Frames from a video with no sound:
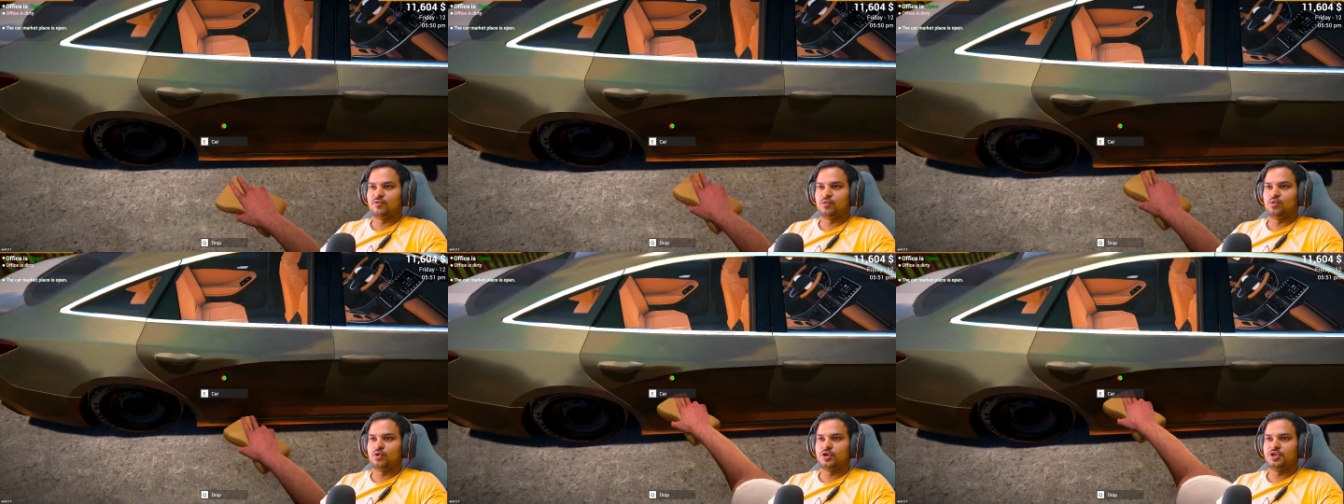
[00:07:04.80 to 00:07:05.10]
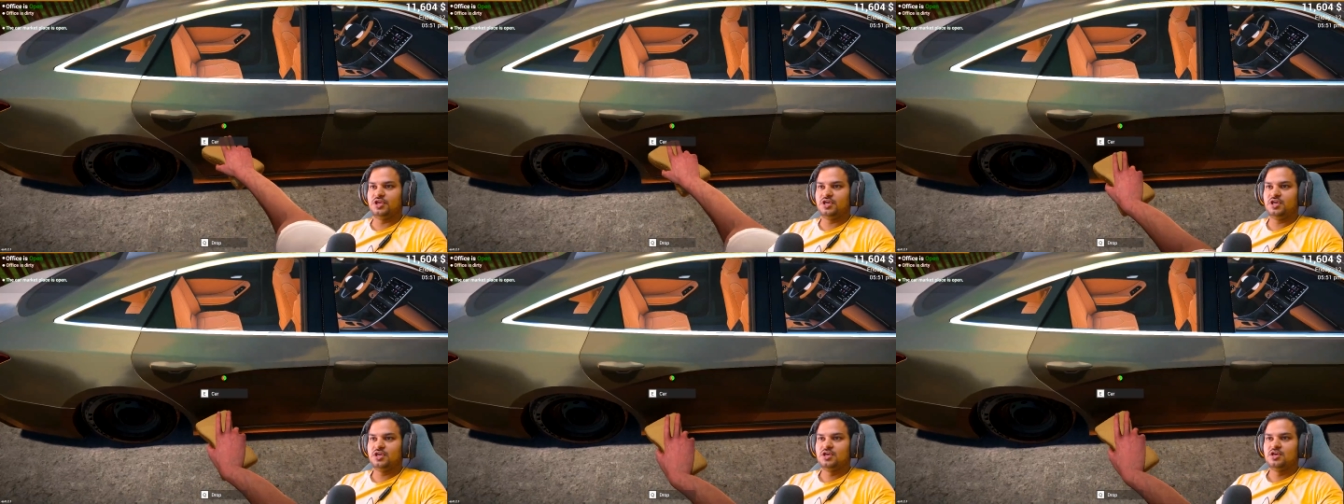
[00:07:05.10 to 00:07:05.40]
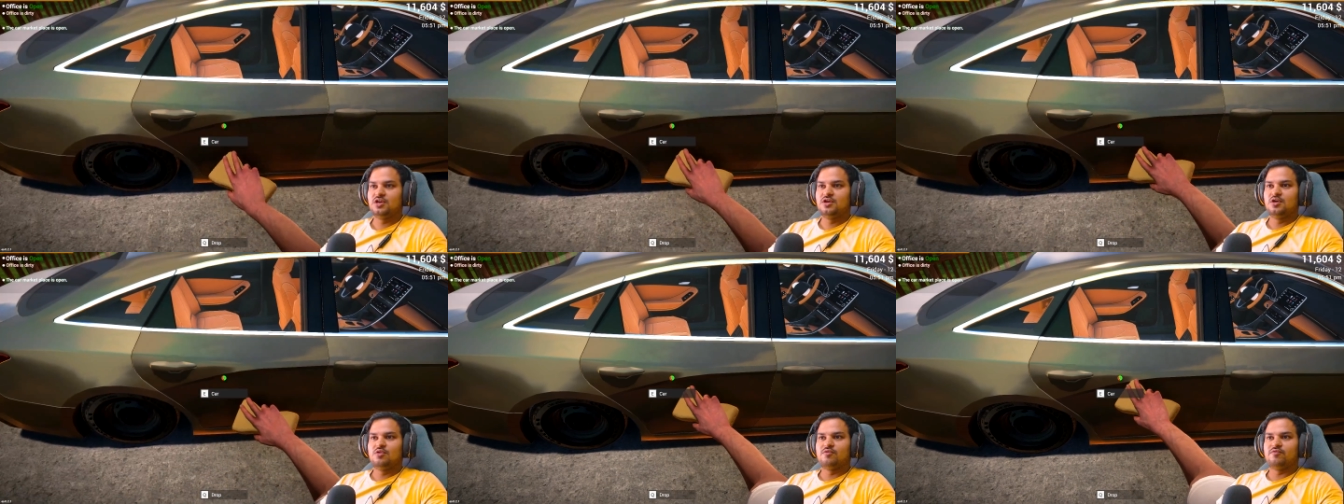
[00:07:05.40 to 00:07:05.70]
गई है
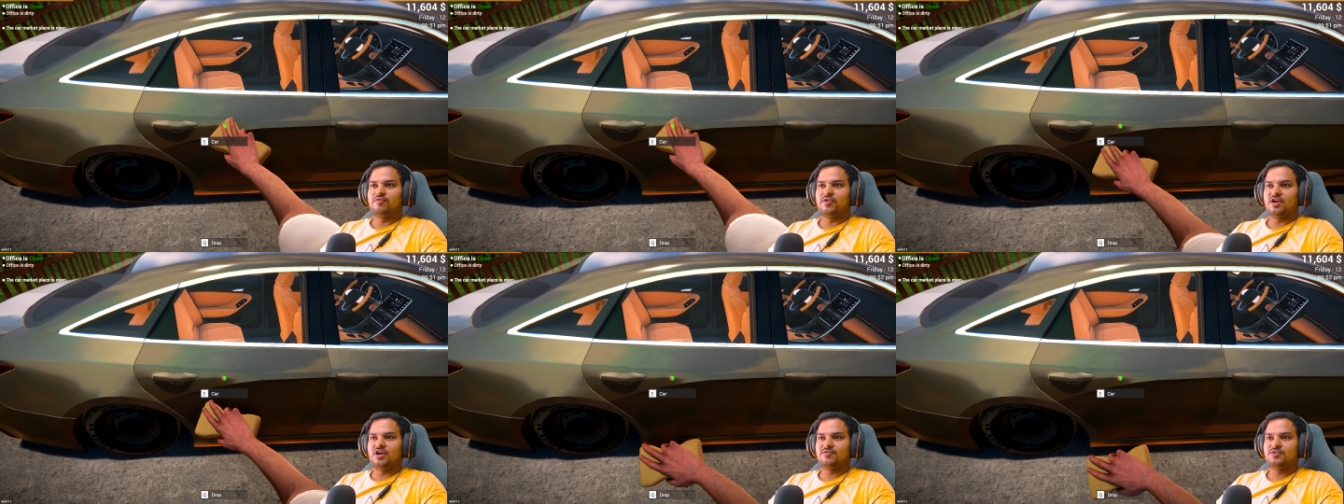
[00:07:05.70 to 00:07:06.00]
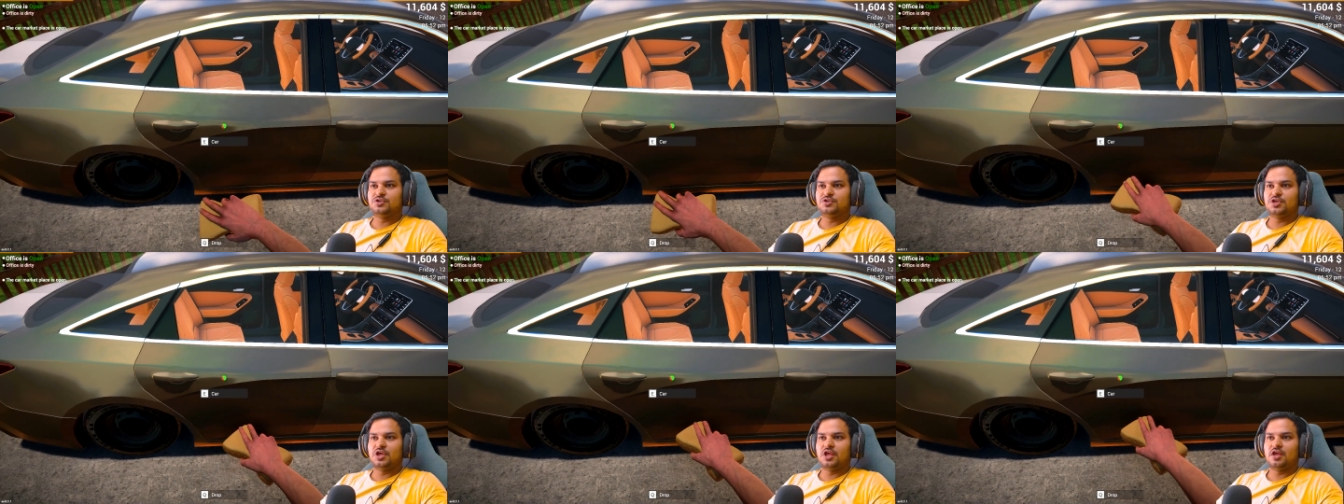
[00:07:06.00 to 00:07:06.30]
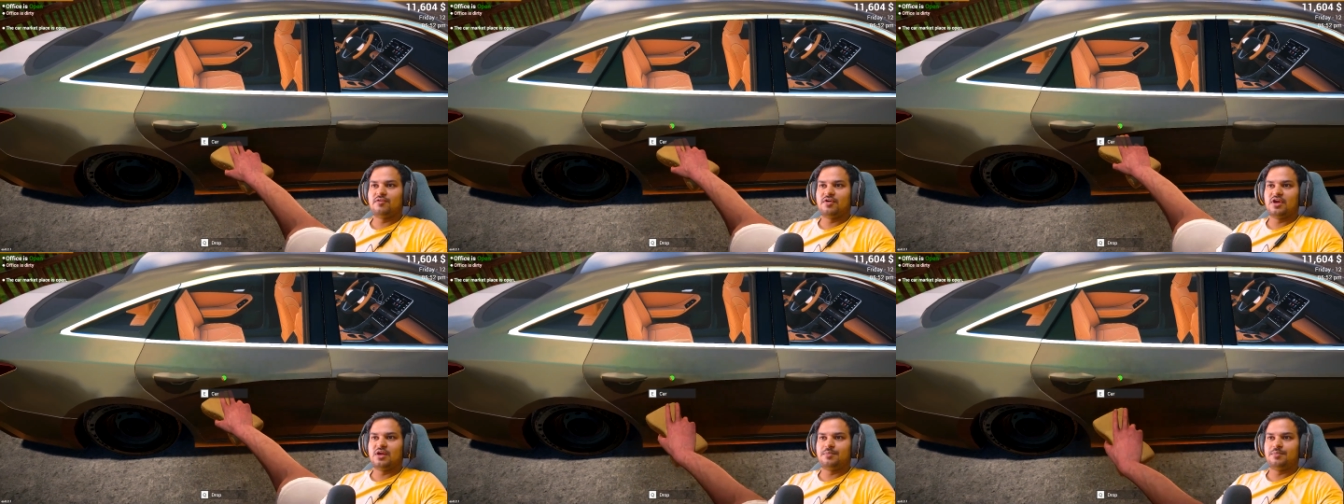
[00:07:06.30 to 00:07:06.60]
फटाफट से
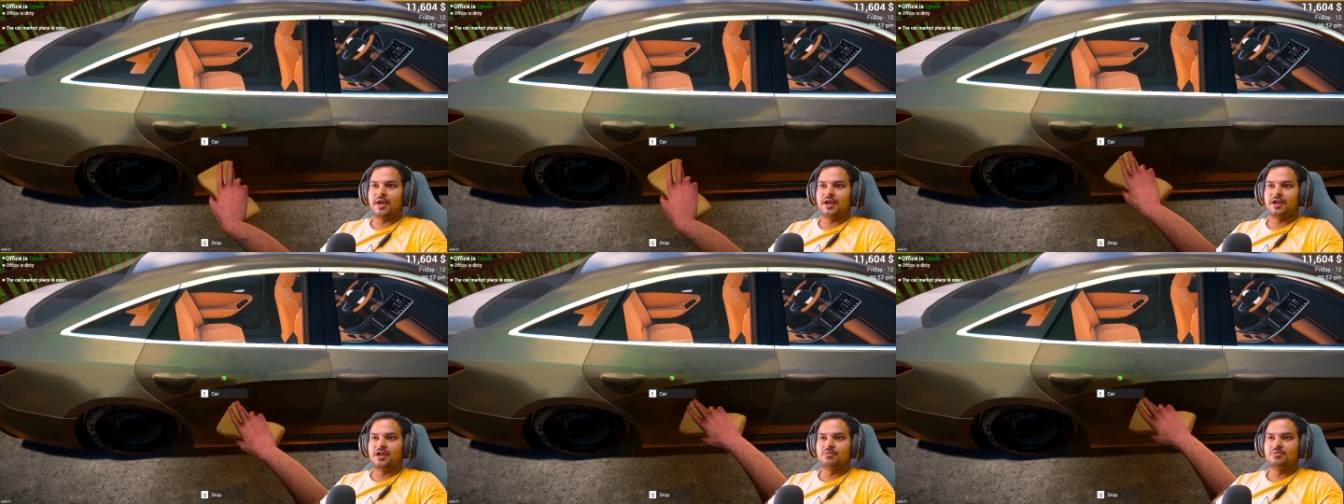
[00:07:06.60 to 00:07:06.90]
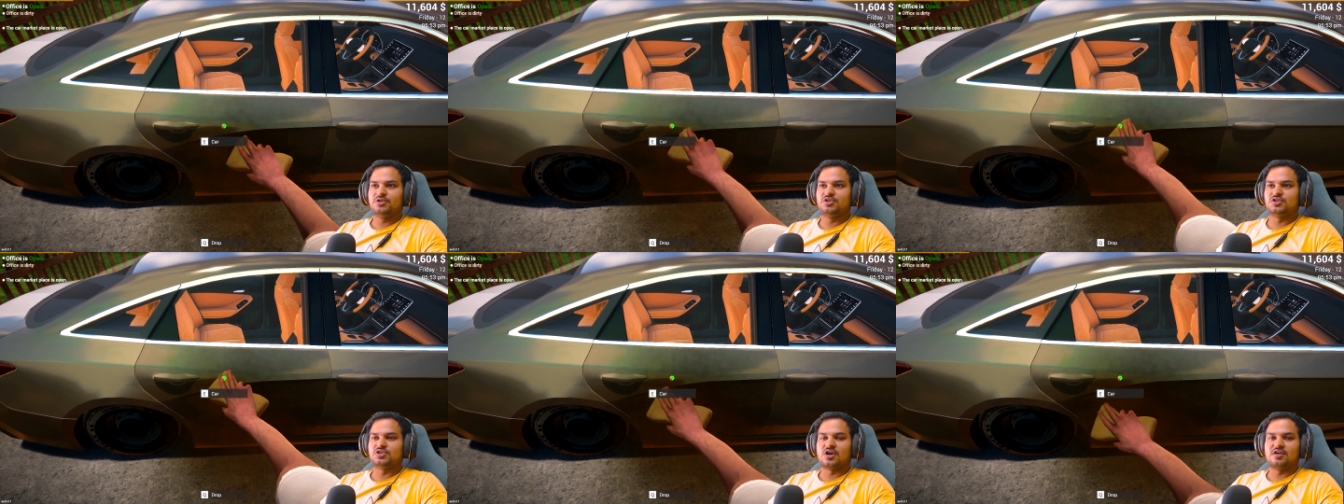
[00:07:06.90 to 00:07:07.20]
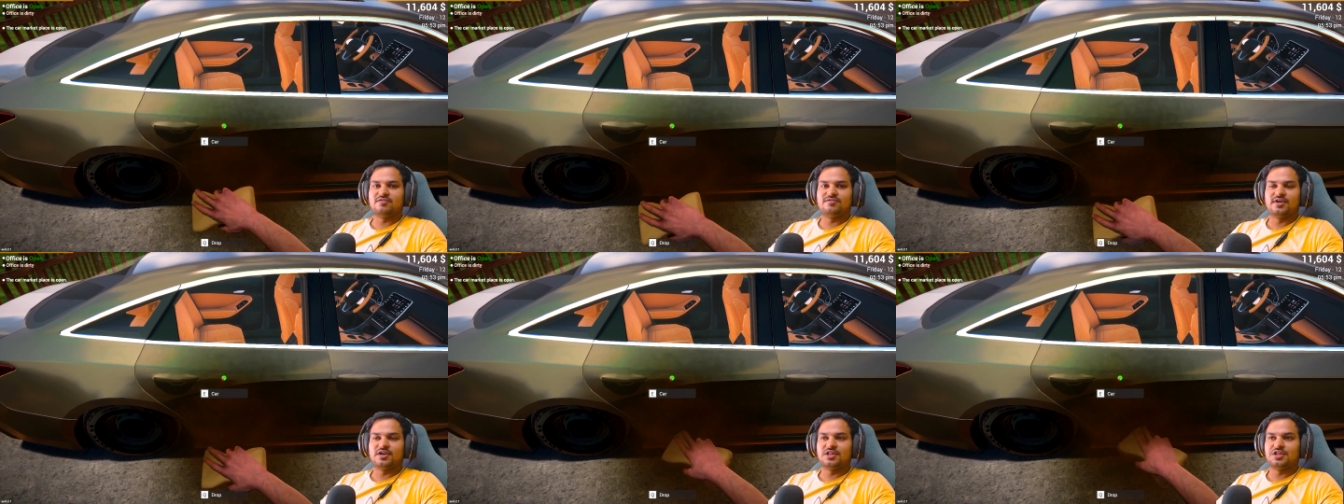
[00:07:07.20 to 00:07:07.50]
ये वाला पैनल भी
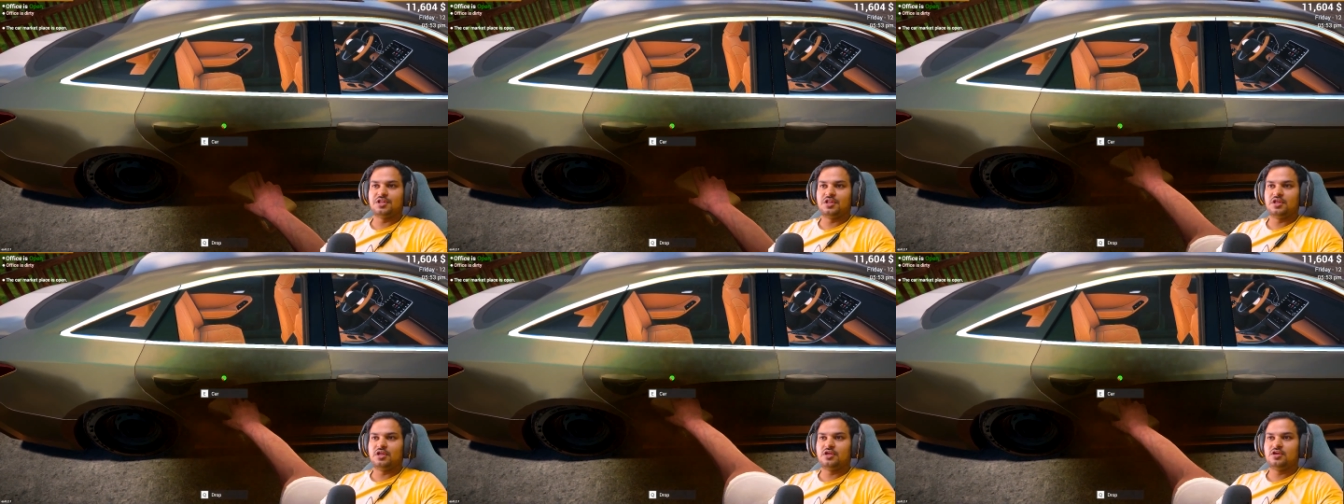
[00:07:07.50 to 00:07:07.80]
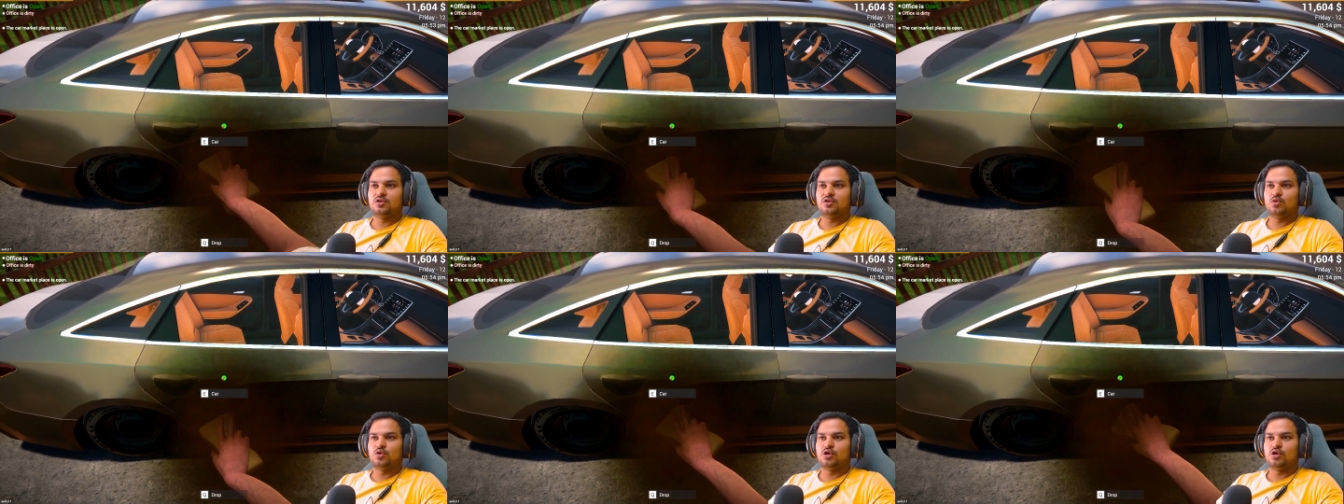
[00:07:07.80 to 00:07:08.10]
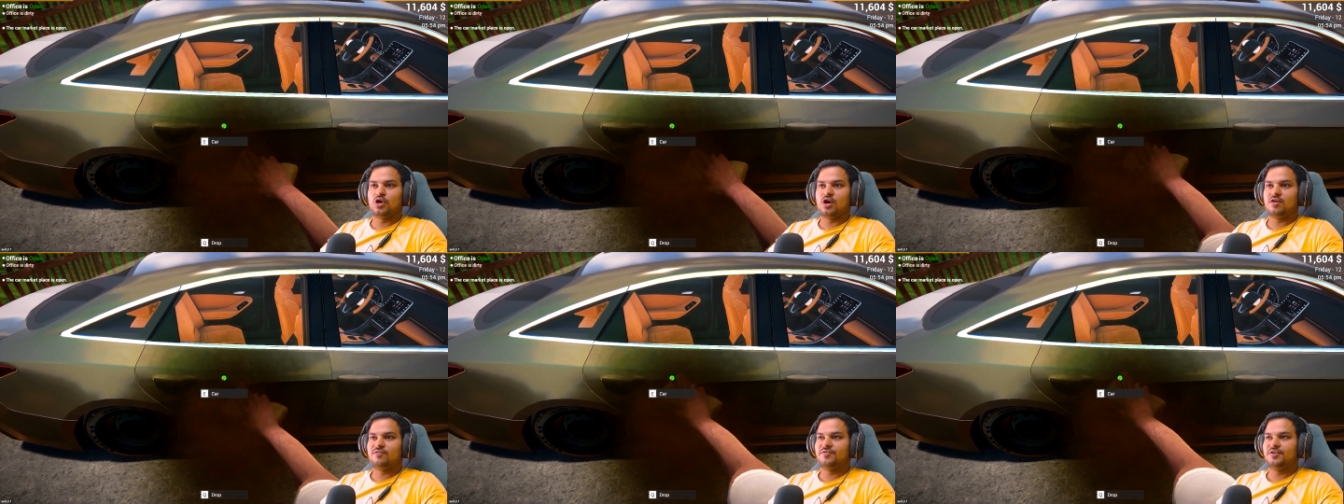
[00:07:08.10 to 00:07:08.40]
साफ कर देते हैं क्योंकि
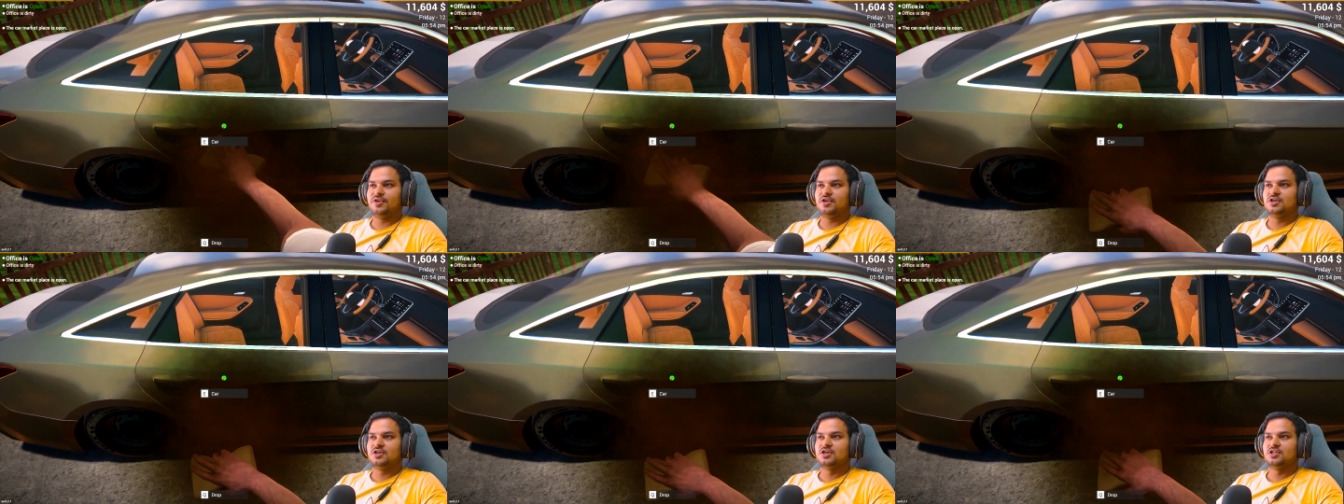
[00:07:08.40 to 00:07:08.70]
काफी